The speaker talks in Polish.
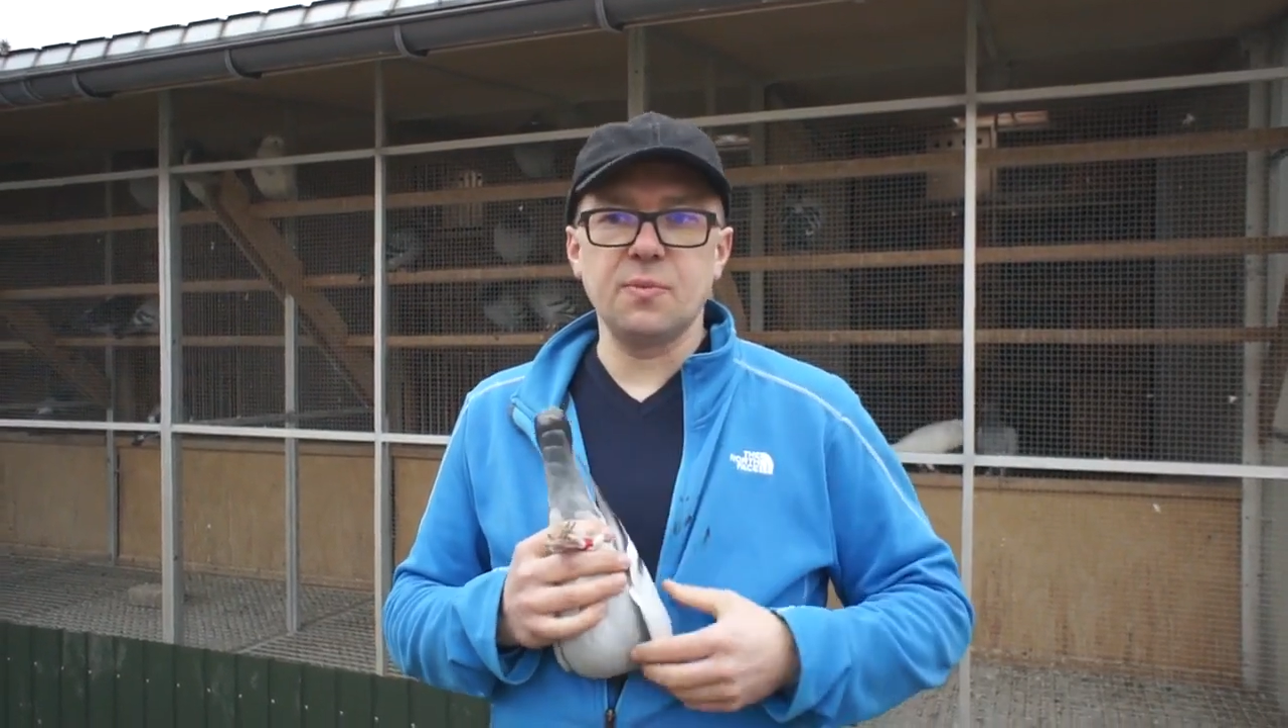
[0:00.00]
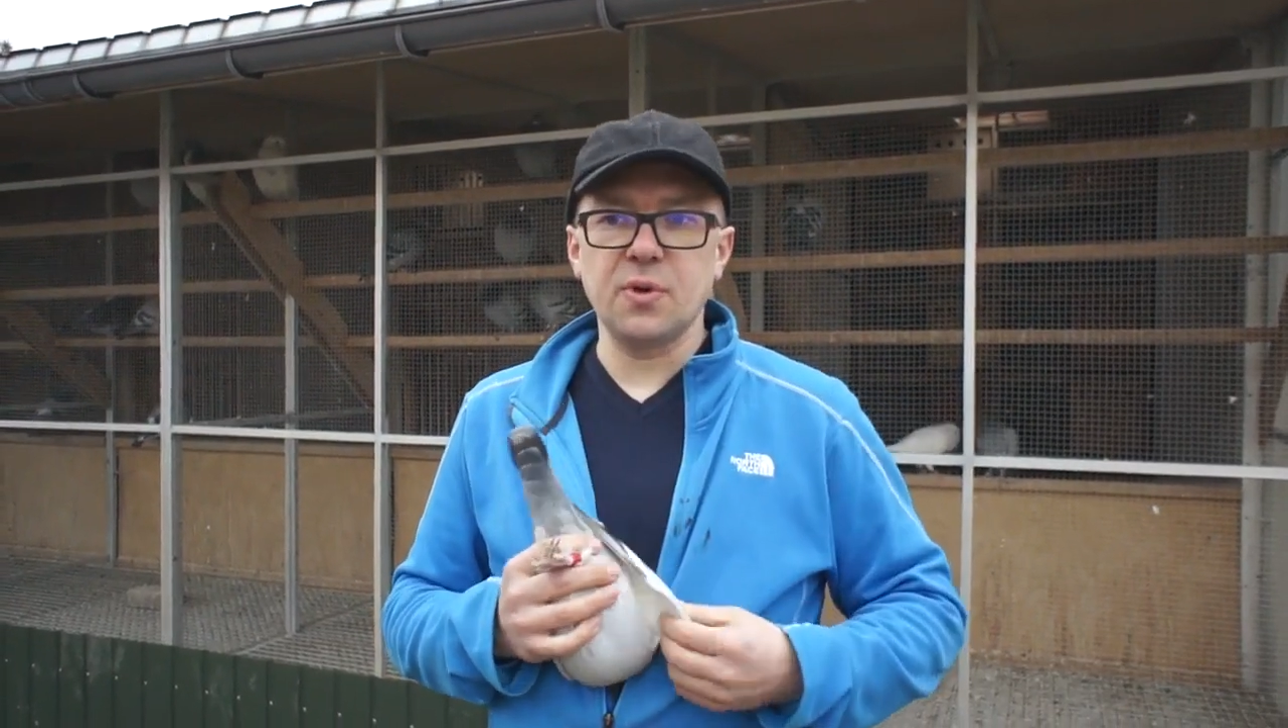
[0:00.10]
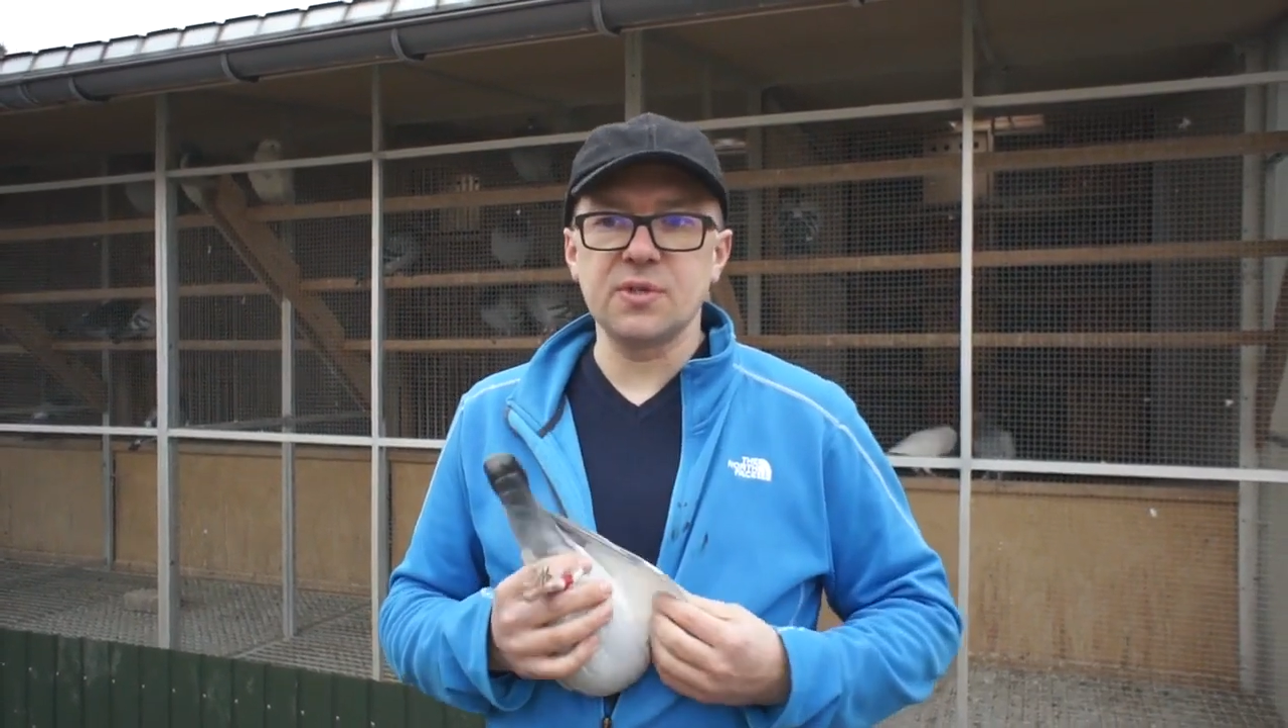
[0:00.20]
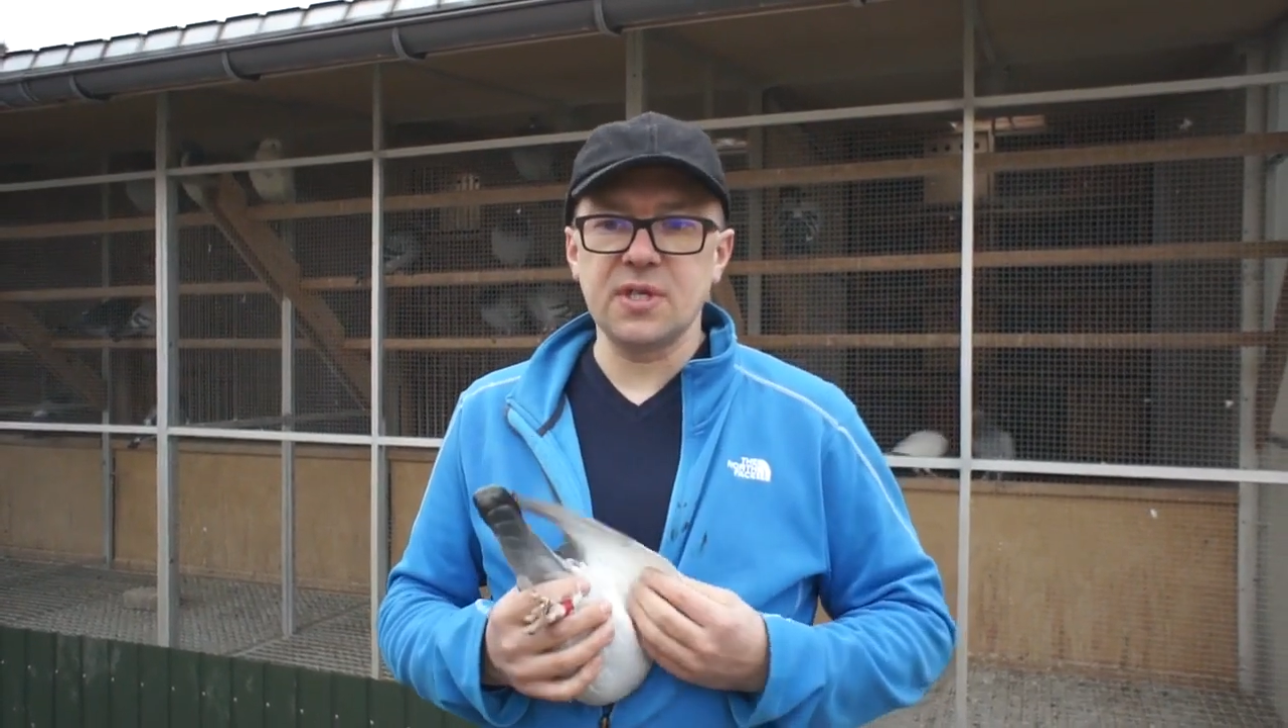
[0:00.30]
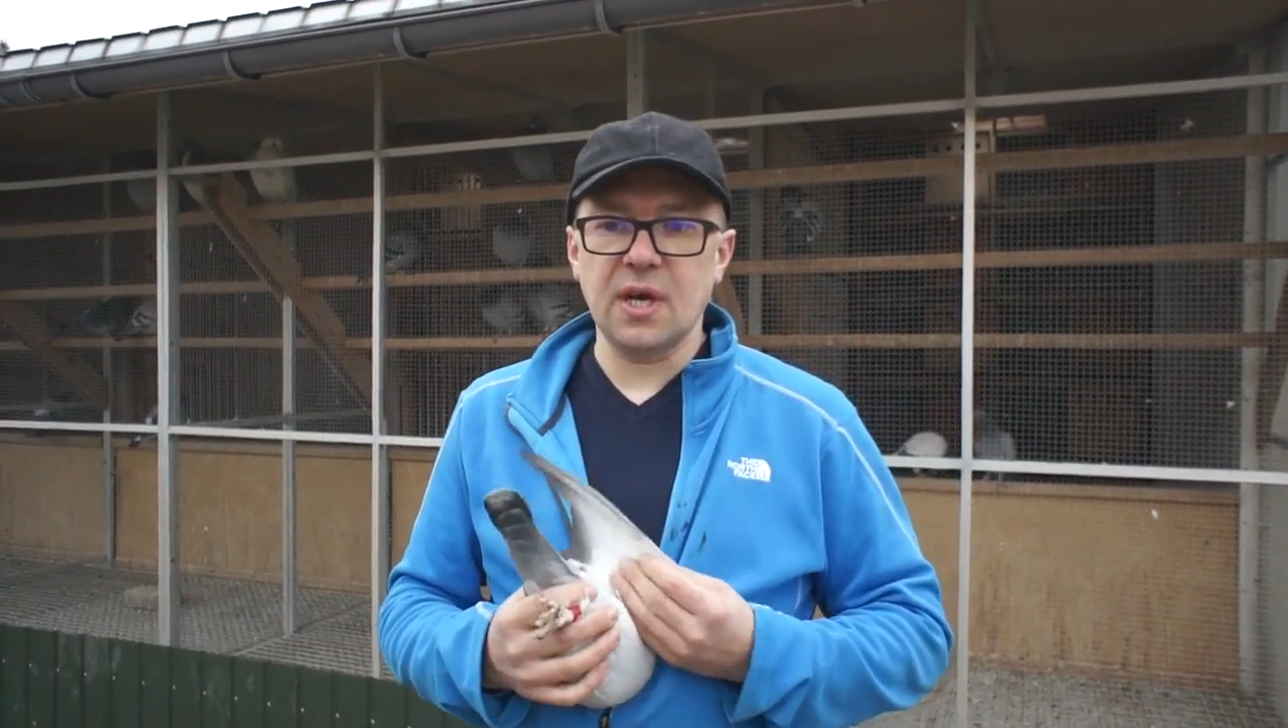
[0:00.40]

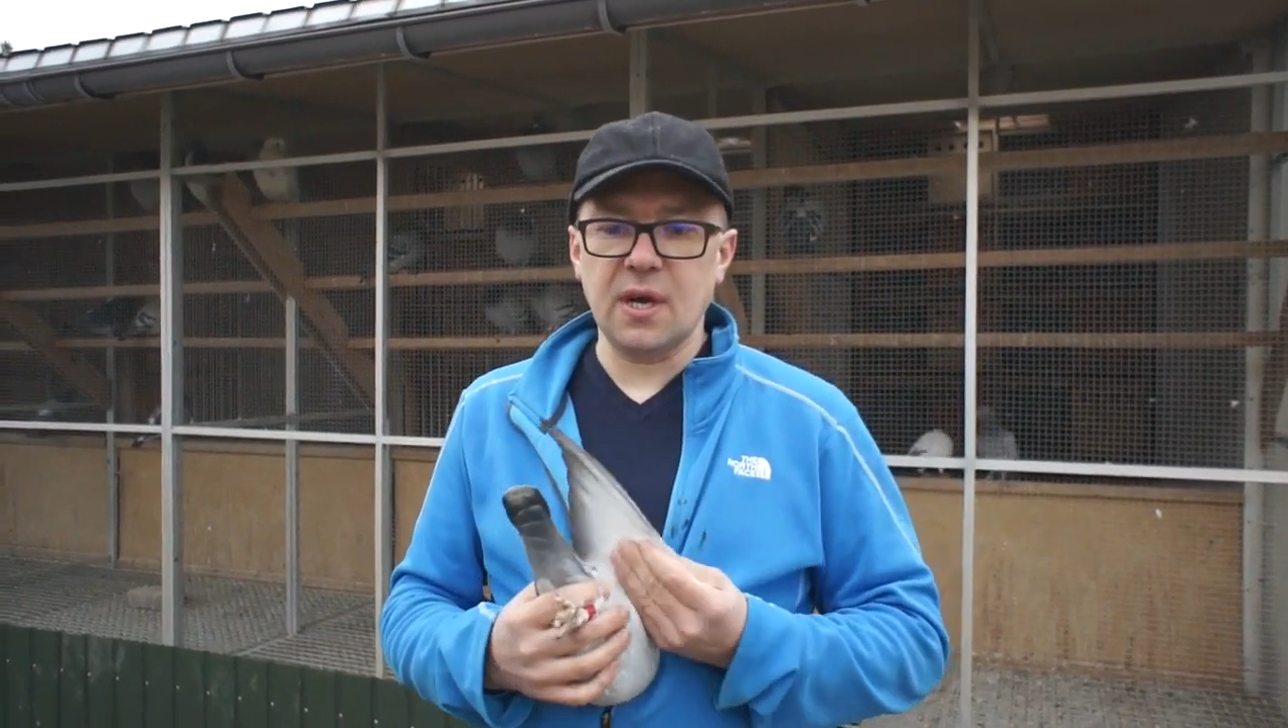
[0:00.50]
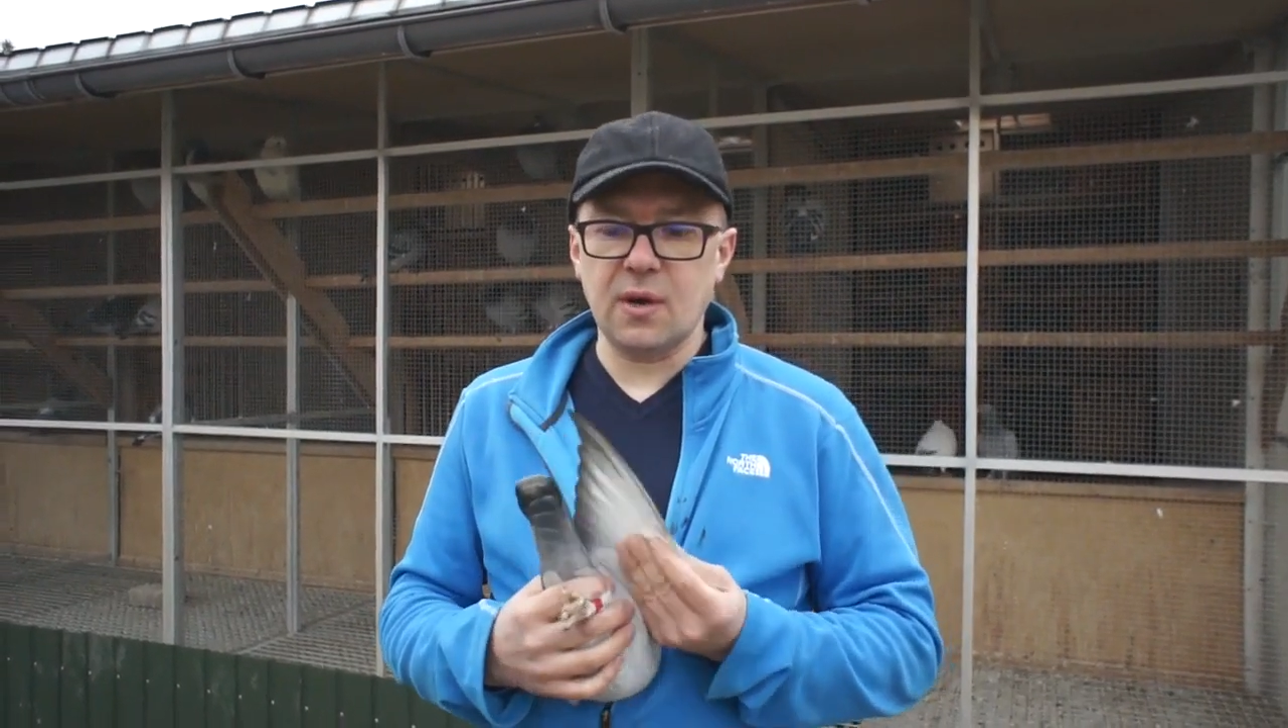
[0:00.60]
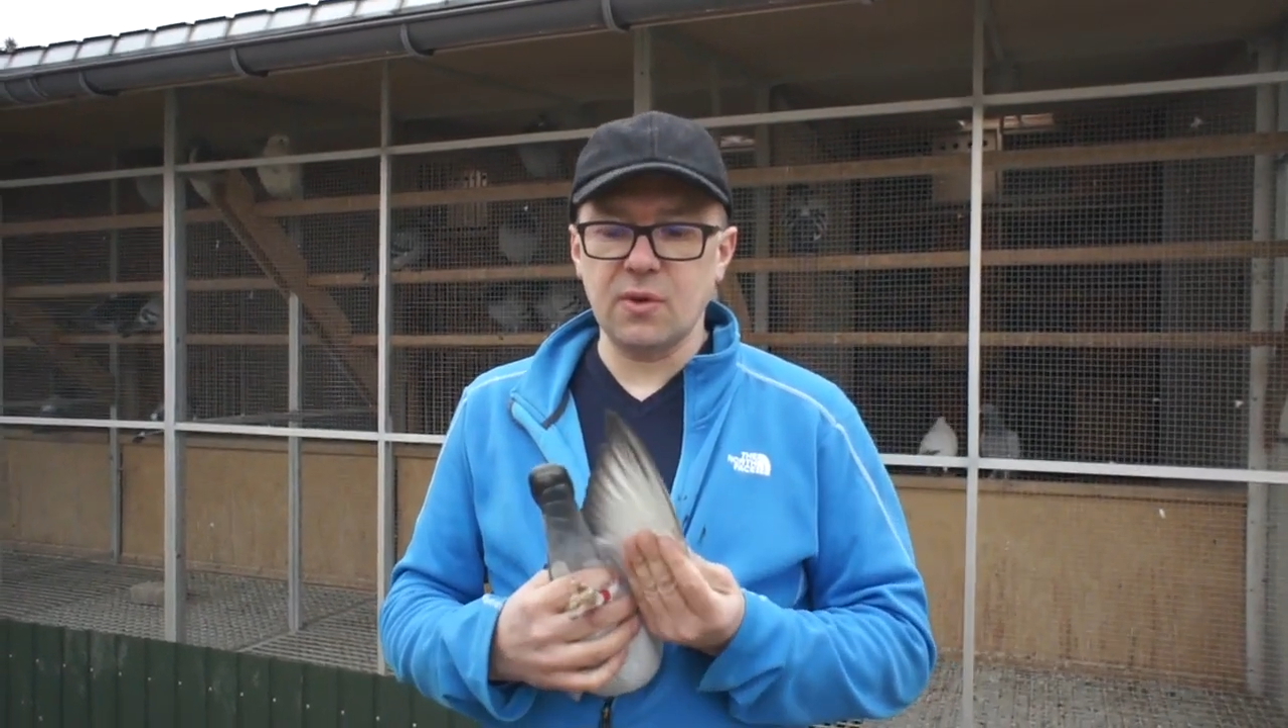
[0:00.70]
pochodzenia